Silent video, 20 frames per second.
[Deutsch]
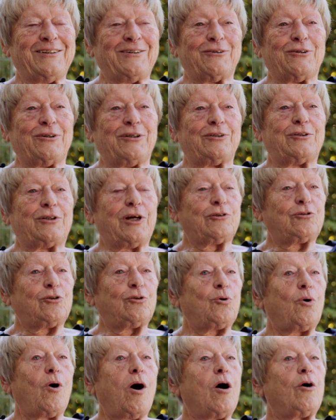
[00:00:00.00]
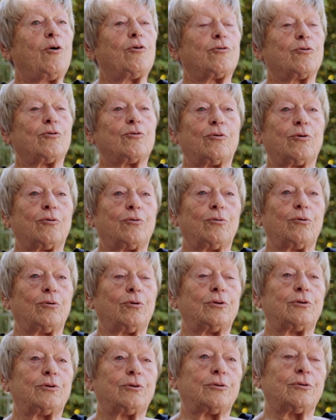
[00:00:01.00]
Und Tessenhochhaus ist
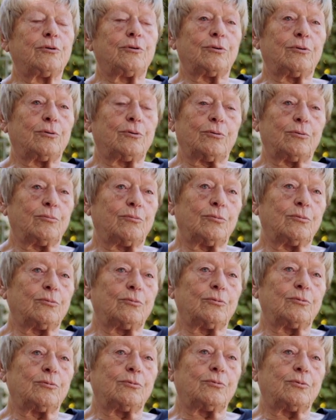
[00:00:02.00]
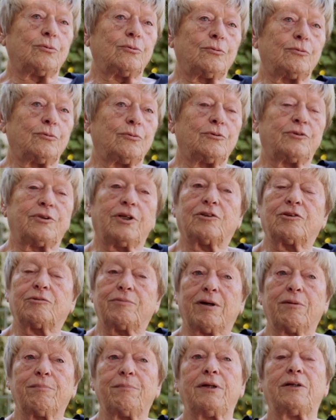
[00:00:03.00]
natürlich äh, sehr
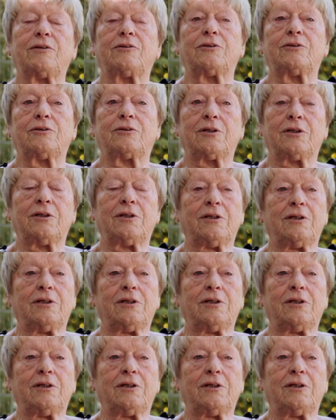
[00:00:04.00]
zweckmäßig,